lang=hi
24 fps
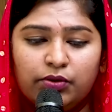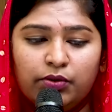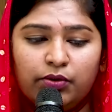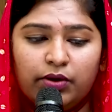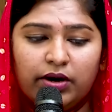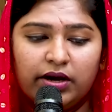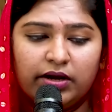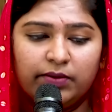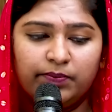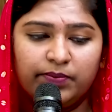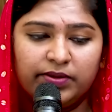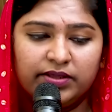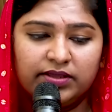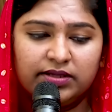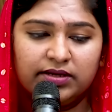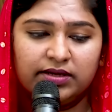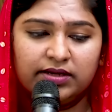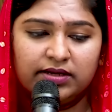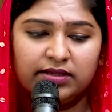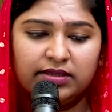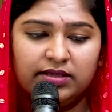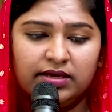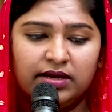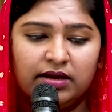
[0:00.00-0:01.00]
को अर्पित कर
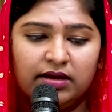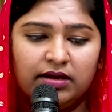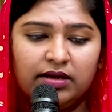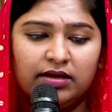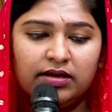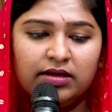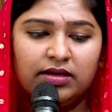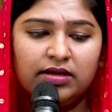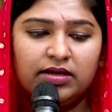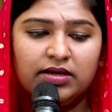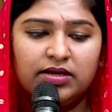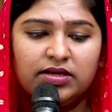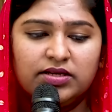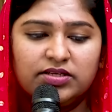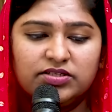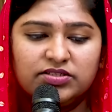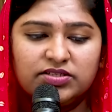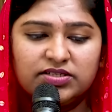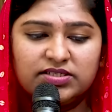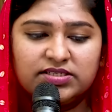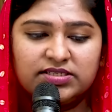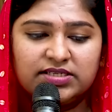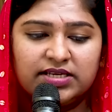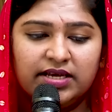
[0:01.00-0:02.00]
दिया
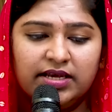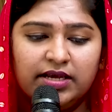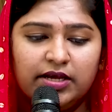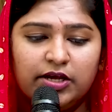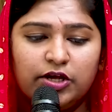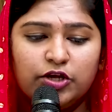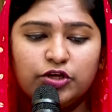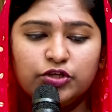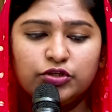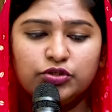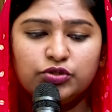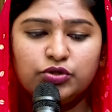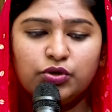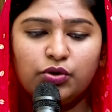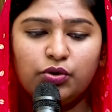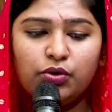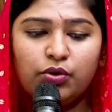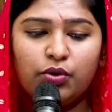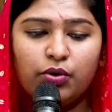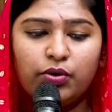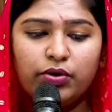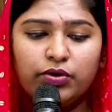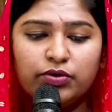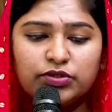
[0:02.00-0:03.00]
जिससे जो
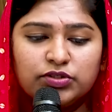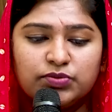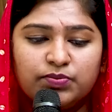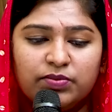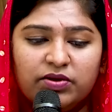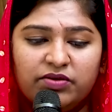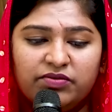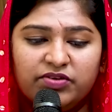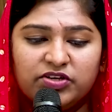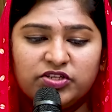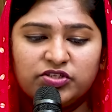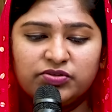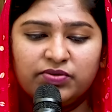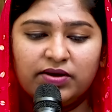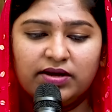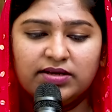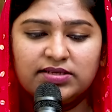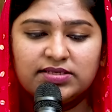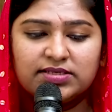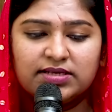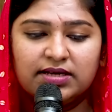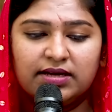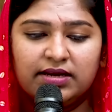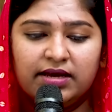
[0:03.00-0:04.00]
कोई उसमें
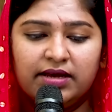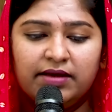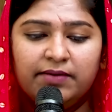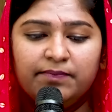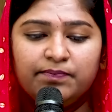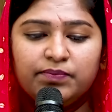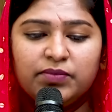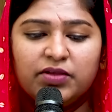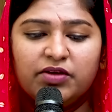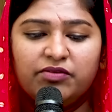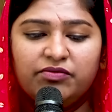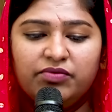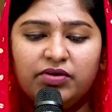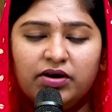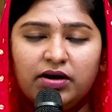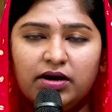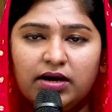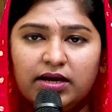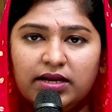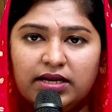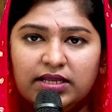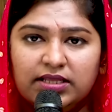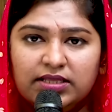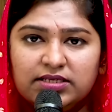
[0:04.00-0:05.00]
विश्वास करे वह
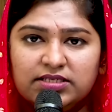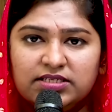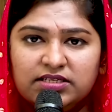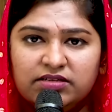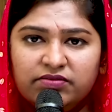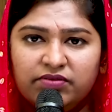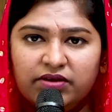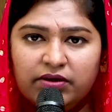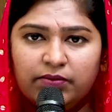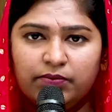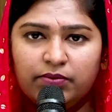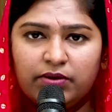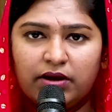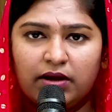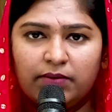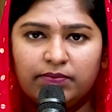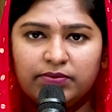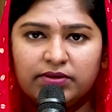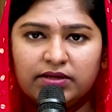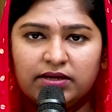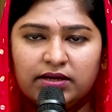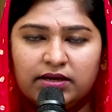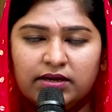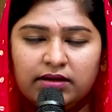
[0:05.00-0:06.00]
अनंत जीवन
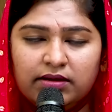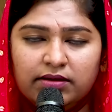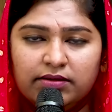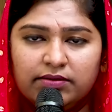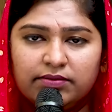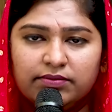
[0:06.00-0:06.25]
प्राप्त करे